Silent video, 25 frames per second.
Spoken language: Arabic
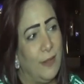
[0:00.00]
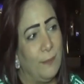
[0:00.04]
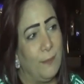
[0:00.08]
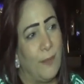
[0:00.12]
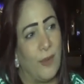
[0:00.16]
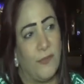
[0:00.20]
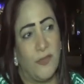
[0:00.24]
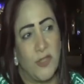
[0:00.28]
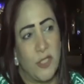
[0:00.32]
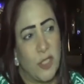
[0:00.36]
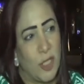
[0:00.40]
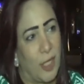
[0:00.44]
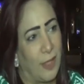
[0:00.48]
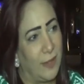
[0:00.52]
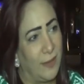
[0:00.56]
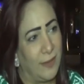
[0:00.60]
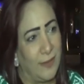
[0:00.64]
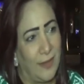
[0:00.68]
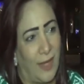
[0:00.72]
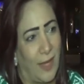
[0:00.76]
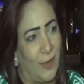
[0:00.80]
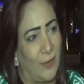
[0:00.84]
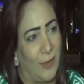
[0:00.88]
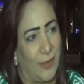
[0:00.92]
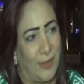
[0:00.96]
ما فيش اي
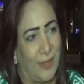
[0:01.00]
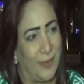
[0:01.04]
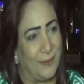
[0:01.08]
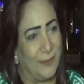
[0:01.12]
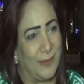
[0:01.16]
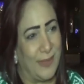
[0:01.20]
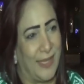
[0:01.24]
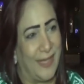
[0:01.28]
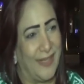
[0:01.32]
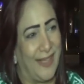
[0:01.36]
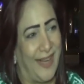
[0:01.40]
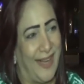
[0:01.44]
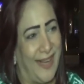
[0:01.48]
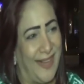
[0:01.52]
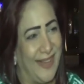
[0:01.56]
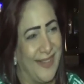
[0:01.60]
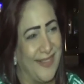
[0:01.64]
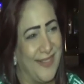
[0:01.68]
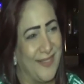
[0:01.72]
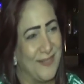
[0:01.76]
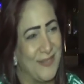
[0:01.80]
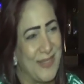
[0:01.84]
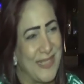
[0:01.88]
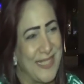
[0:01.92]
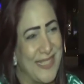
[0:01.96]
دعوه لا من اي
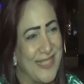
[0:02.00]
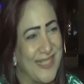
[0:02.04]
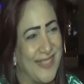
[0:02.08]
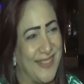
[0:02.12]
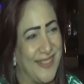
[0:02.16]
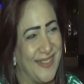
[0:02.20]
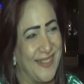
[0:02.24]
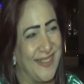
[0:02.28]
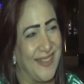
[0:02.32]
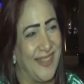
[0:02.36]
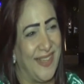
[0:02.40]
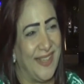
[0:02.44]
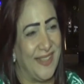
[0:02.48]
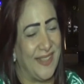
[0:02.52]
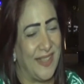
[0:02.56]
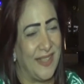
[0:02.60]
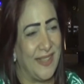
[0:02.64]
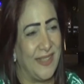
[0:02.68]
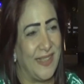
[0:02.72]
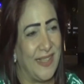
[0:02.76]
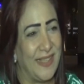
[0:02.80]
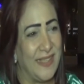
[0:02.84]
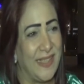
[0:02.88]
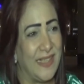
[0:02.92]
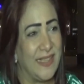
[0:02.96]
حاجه بس احنا
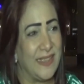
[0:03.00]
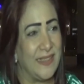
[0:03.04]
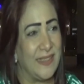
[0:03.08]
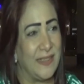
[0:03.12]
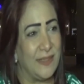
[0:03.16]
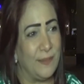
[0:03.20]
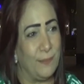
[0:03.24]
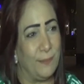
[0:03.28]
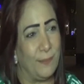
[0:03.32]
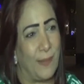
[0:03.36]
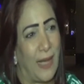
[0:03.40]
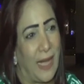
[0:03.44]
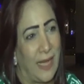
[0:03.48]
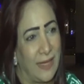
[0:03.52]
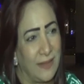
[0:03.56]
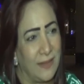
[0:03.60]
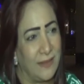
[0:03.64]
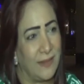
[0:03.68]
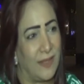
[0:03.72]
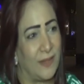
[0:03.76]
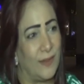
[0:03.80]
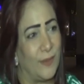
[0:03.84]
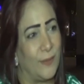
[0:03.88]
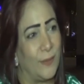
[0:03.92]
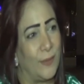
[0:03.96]
يعني
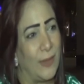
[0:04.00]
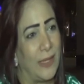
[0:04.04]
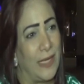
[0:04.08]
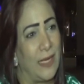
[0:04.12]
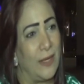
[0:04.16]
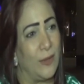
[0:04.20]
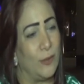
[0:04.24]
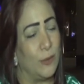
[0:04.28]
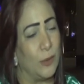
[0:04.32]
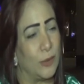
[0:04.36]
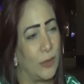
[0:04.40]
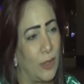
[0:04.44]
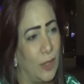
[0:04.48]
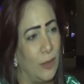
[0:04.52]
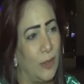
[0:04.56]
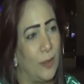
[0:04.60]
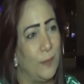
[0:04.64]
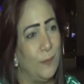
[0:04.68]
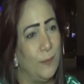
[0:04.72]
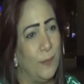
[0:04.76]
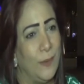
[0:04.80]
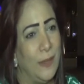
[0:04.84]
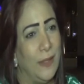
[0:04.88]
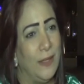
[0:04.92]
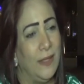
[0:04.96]
بعتنا ورق
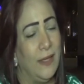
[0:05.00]
وطلب